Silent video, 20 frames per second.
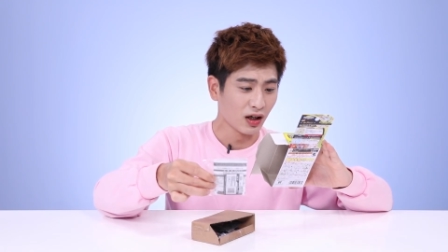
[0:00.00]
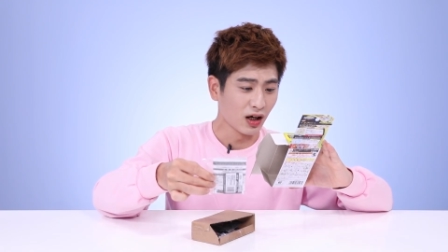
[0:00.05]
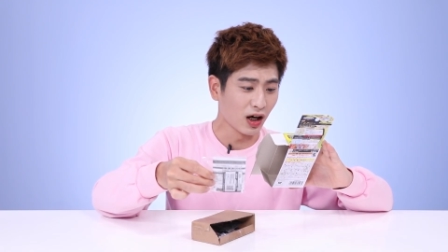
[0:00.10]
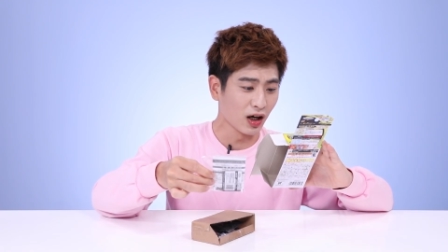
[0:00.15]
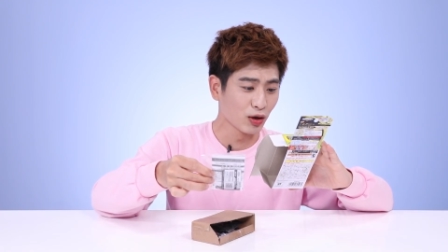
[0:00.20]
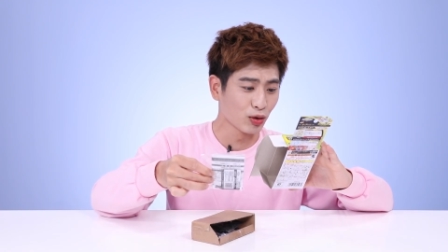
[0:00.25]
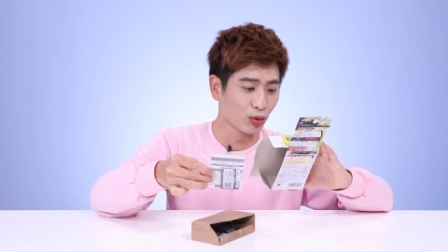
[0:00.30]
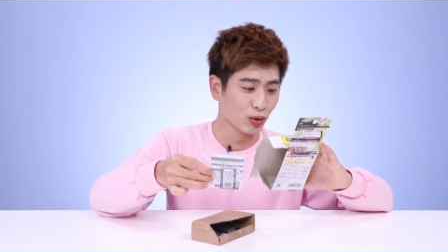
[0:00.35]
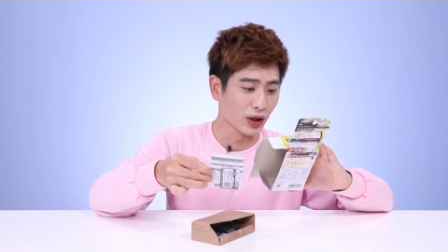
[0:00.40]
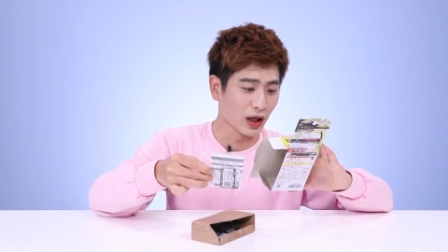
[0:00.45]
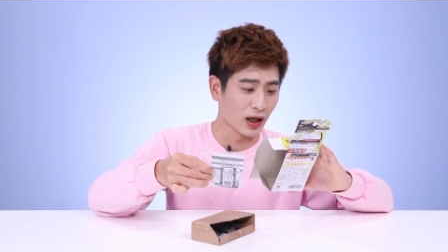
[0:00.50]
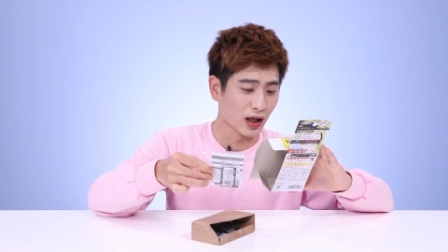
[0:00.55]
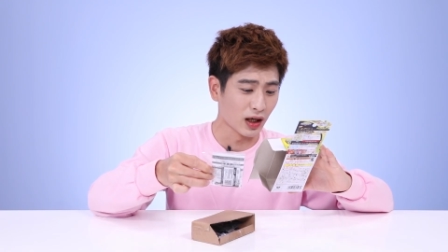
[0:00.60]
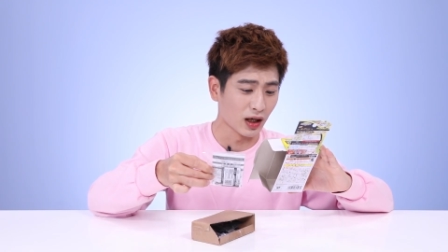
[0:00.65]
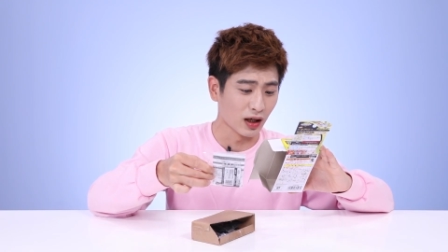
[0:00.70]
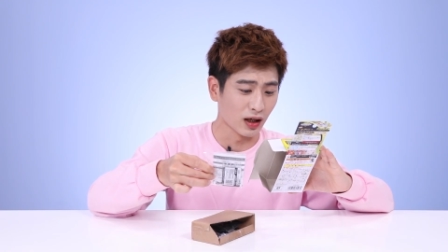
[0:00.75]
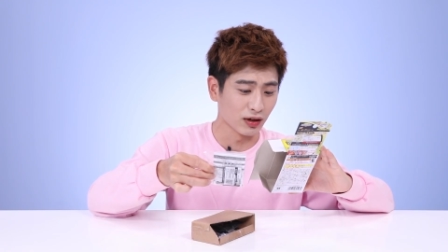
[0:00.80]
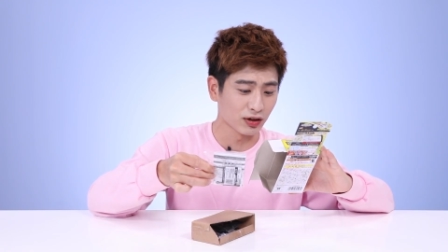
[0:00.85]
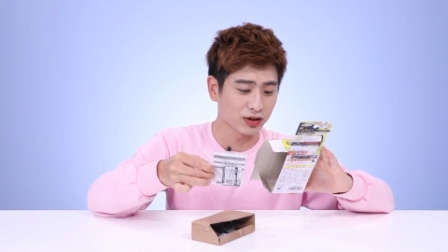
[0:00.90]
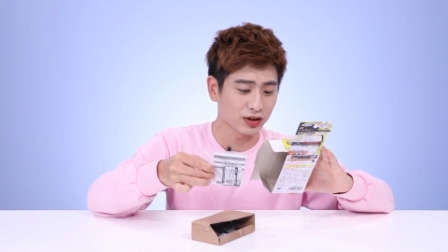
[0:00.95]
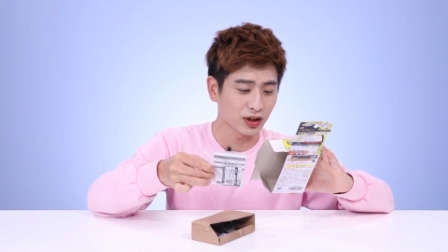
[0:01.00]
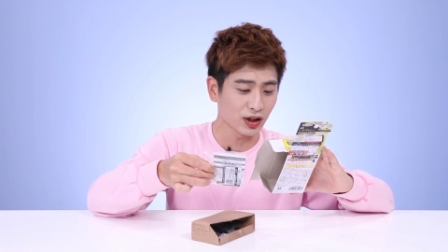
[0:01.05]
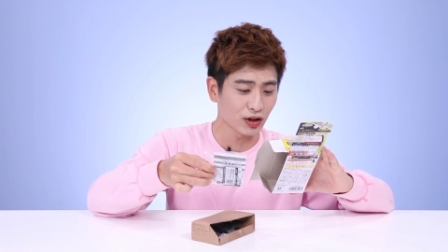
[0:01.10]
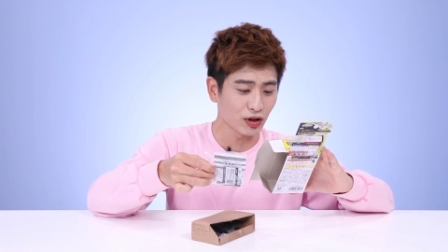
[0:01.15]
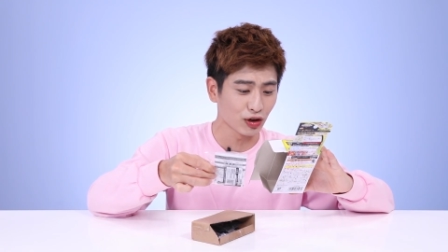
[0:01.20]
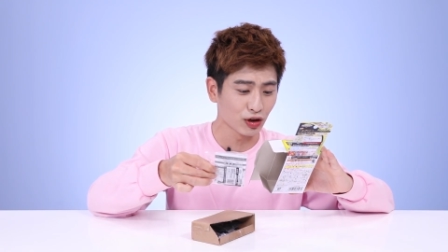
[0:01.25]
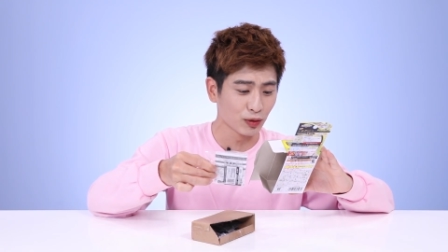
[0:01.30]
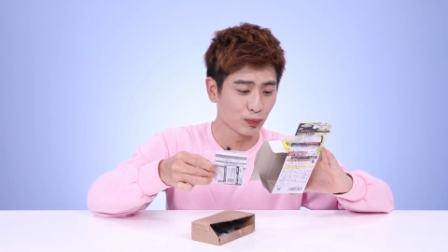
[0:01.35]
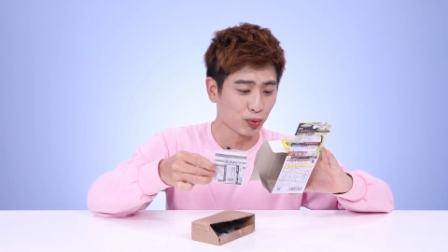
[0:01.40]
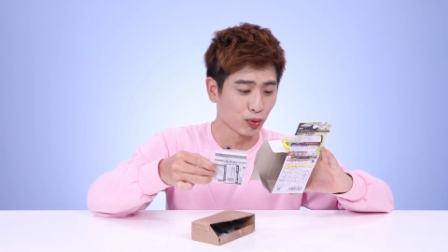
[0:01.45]
哎呦喂，江一
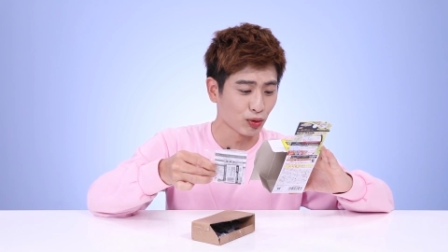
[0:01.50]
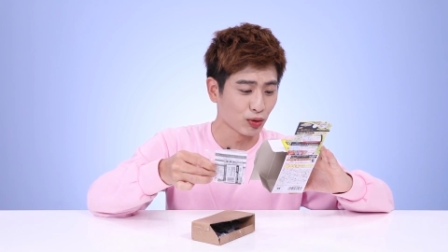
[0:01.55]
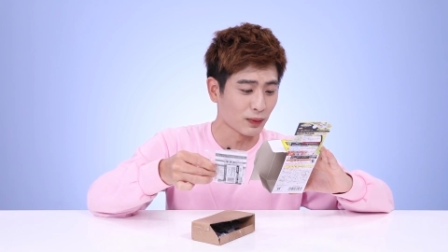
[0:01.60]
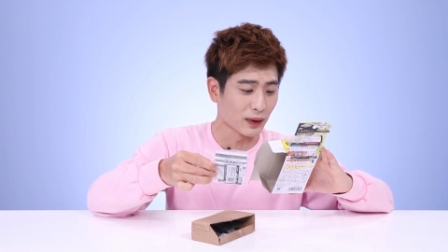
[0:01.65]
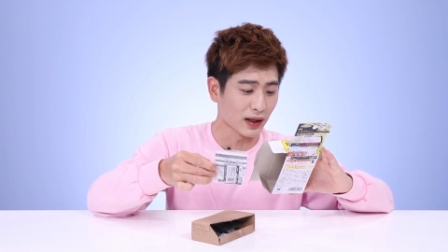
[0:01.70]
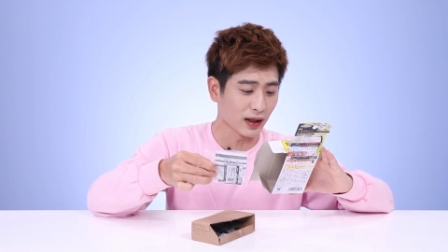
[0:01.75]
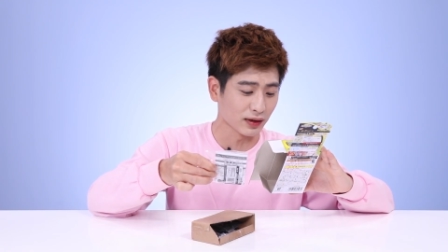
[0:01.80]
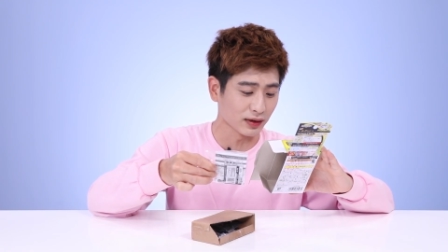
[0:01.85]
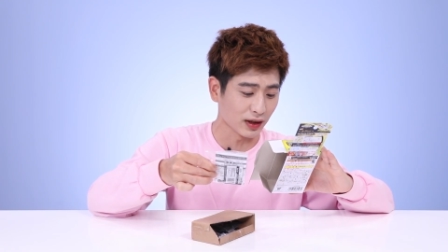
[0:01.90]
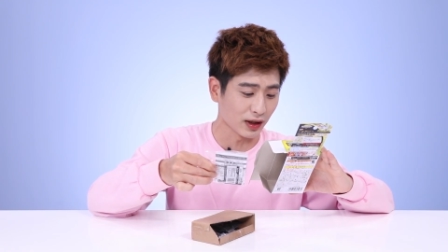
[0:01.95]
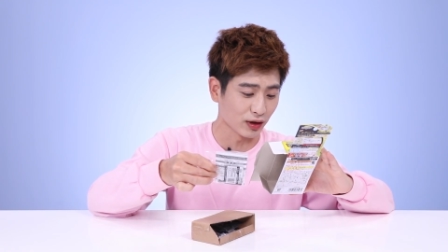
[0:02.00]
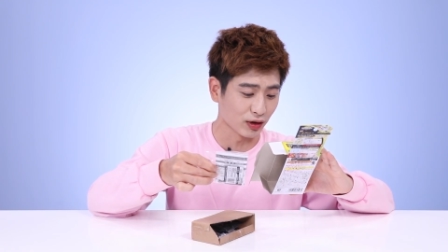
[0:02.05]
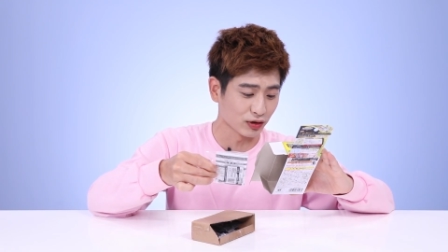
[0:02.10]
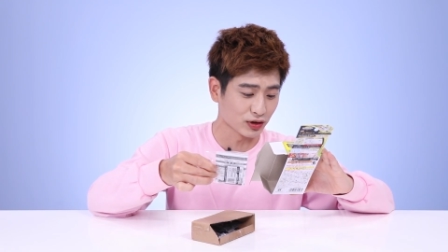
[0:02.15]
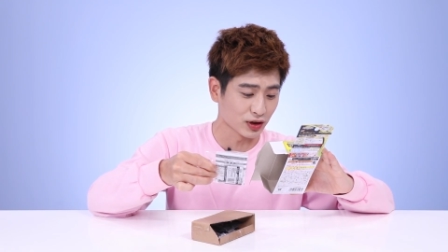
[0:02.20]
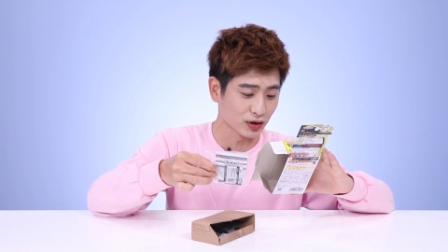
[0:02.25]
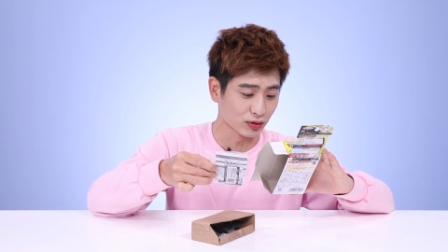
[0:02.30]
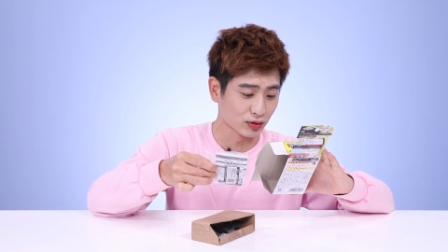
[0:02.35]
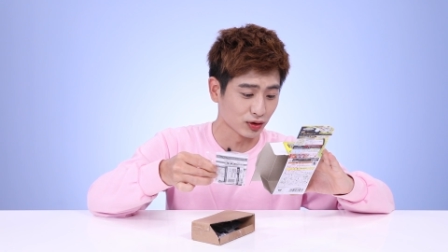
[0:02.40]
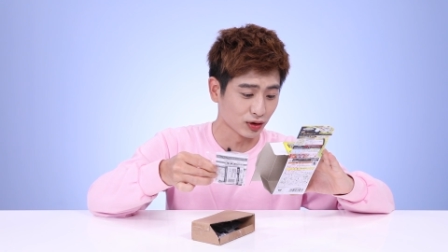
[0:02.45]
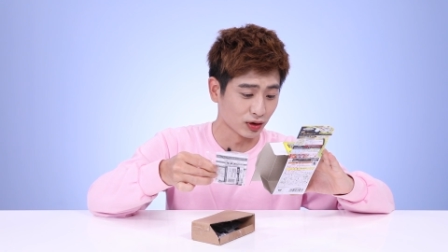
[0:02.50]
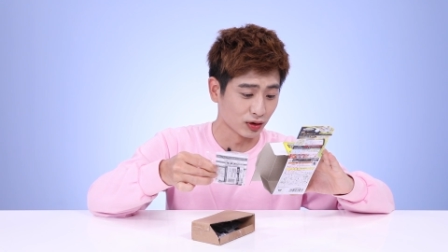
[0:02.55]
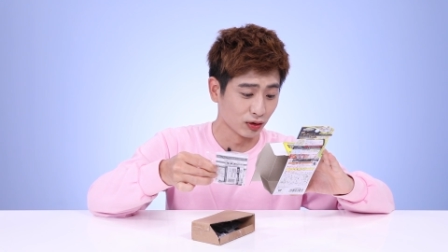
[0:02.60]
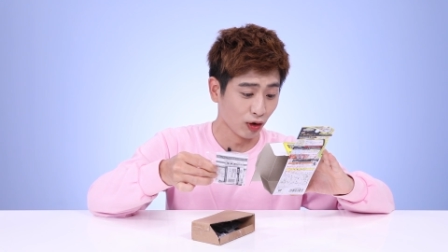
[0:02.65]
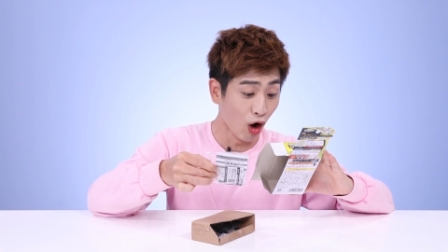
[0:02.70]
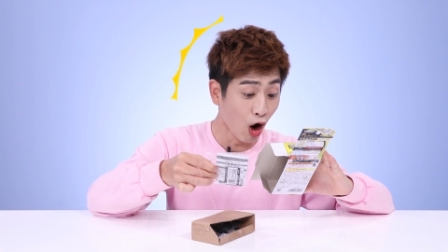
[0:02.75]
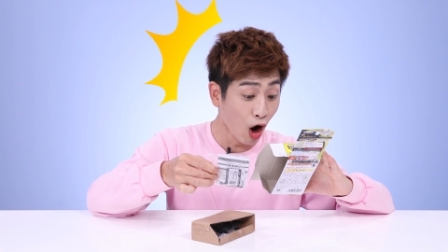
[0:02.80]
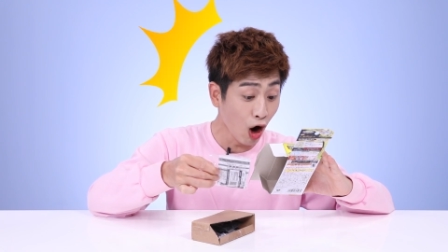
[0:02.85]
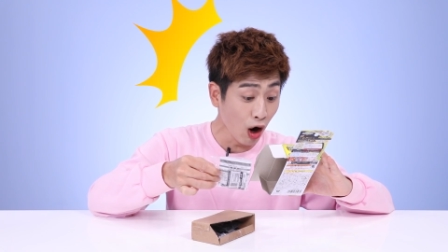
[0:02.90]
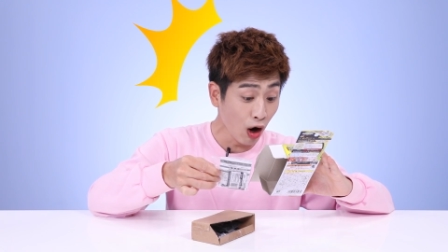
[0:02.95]
看到里面贴纸了，朋友们。
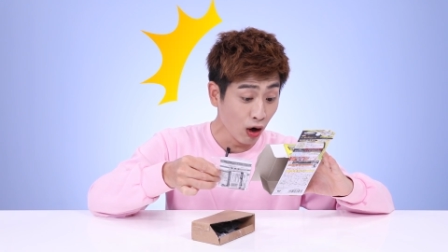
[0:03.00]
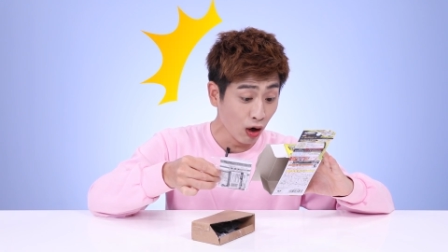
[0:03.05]
哦，